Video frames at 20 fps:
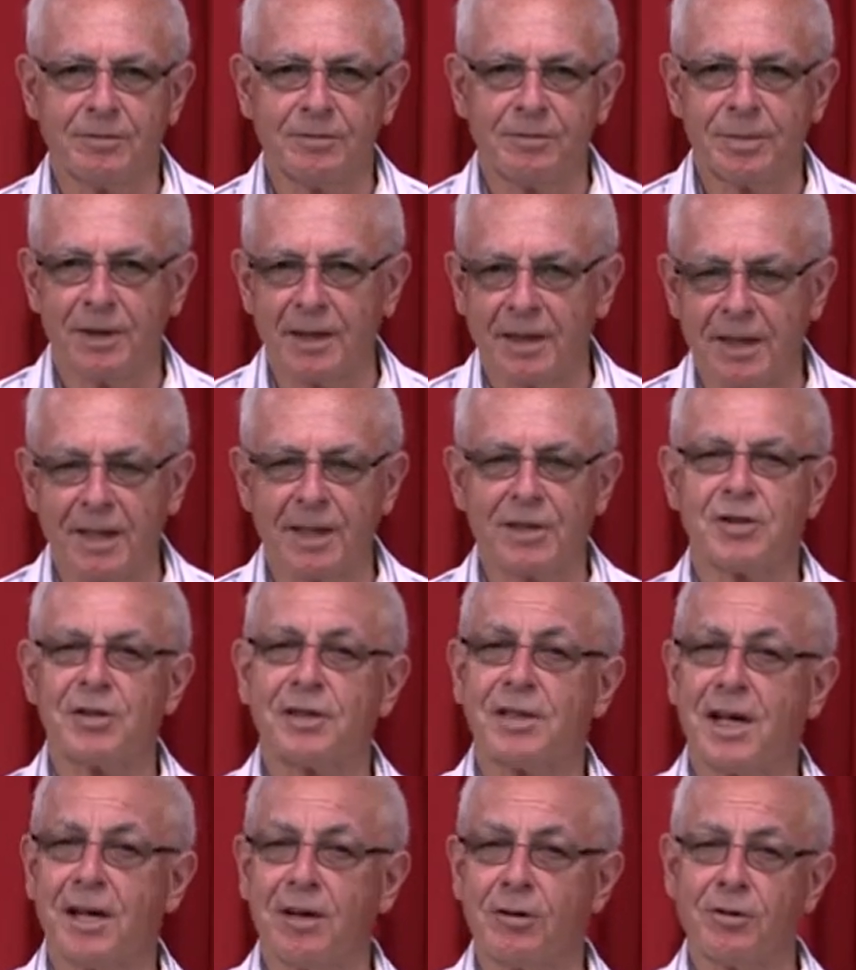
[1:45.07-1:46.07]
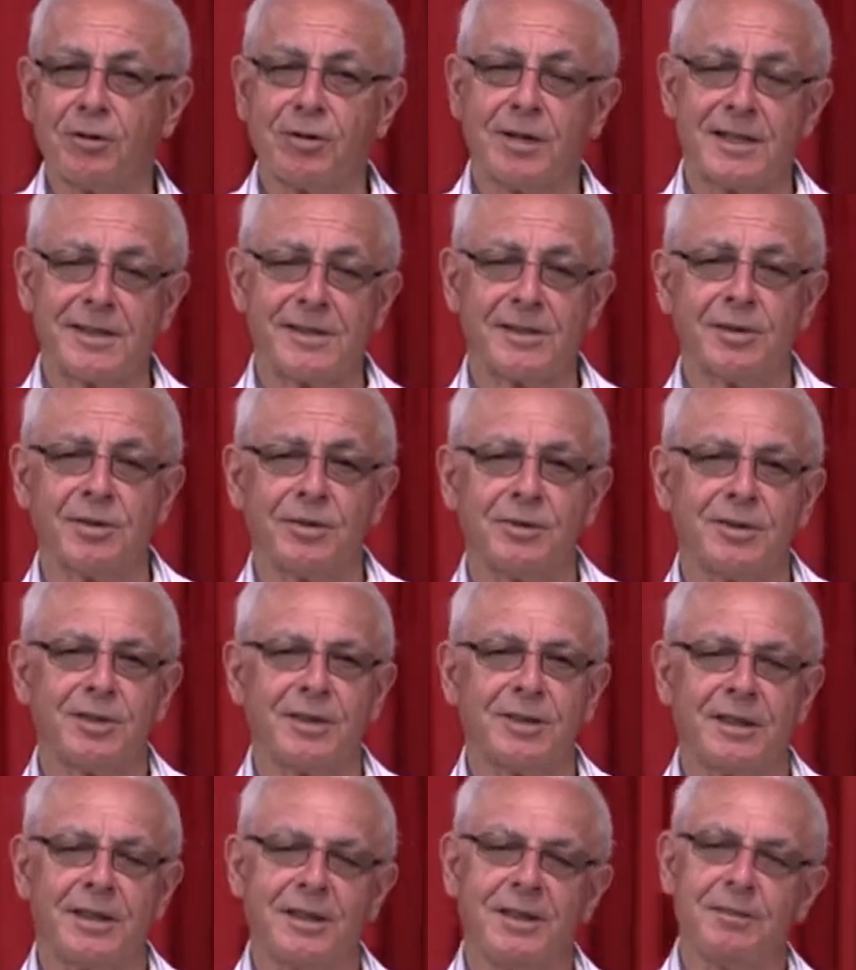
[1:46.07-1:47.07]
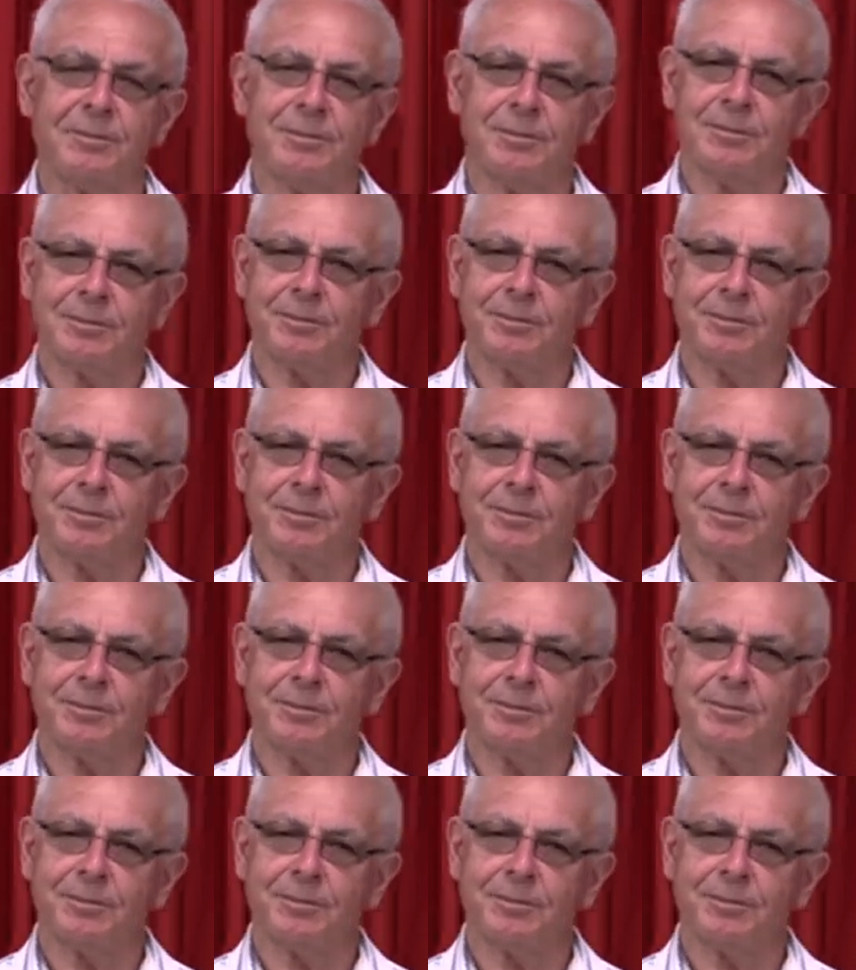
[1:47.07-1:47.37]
perché ci dà l'occasione di